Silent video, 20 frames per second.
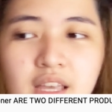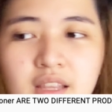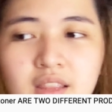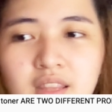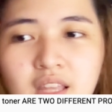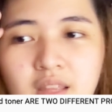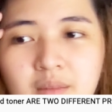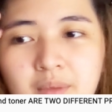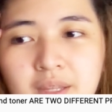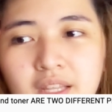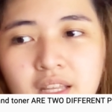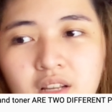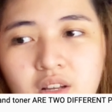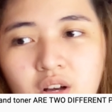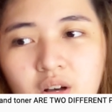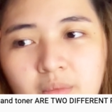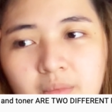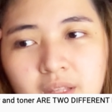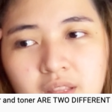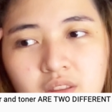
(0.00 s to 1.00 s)
And then, may
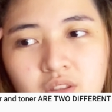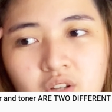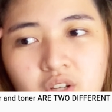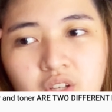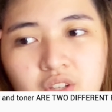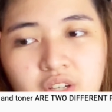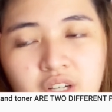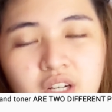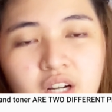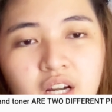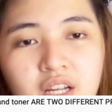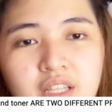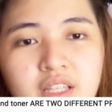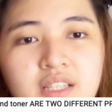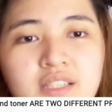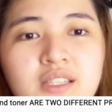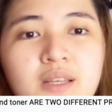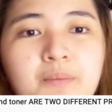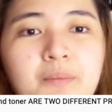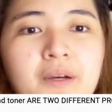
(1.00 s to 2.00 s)
nag-comment doon regarding
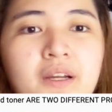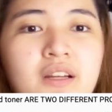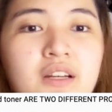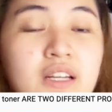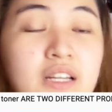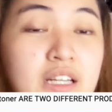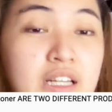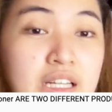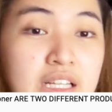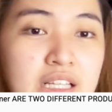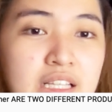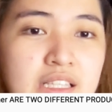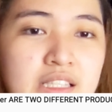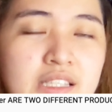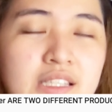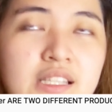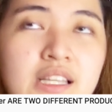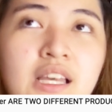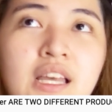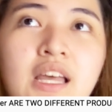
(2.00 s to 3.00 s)
sa
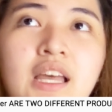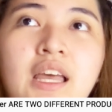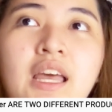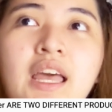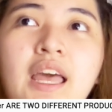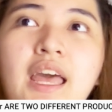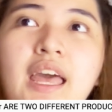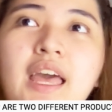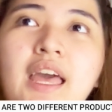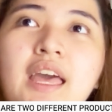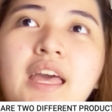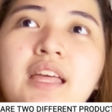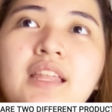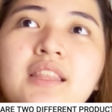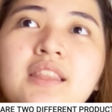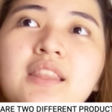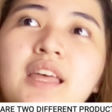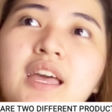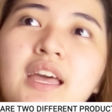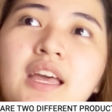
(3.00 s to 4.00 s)
pag-rinse.
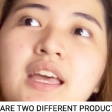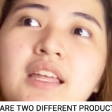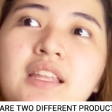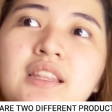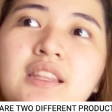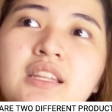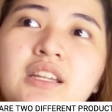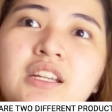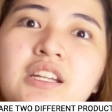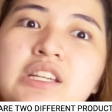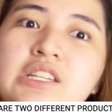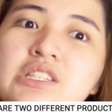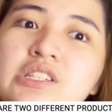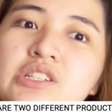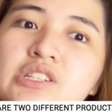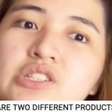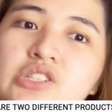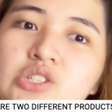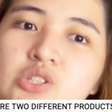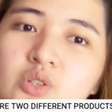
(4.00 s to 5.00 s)
And then,
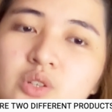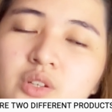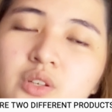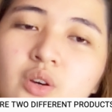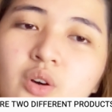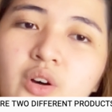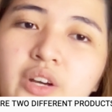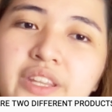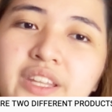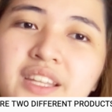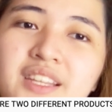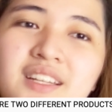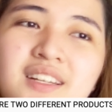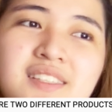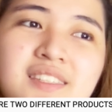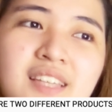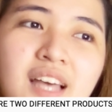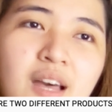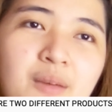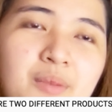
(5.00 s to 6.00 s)
ni-research ko yon and
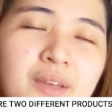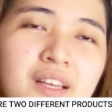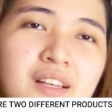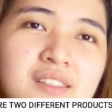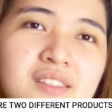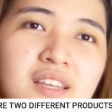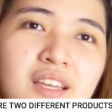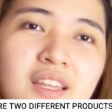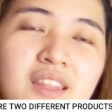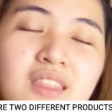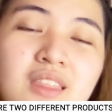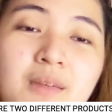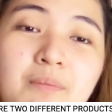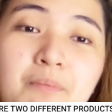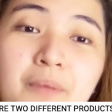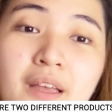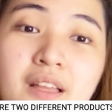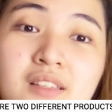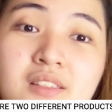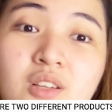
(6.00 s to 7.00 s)
ang sabi kasi, it
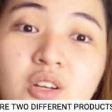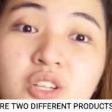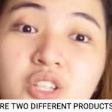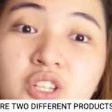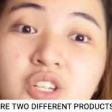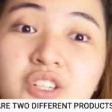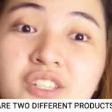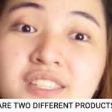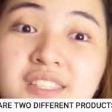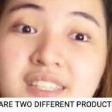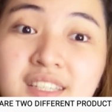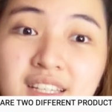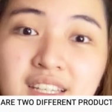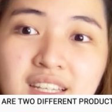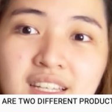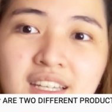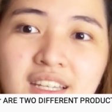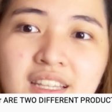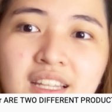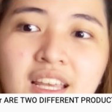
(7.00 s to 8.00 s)
depends on your
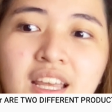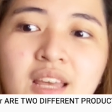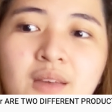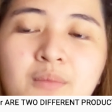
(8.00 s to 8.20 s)
skin.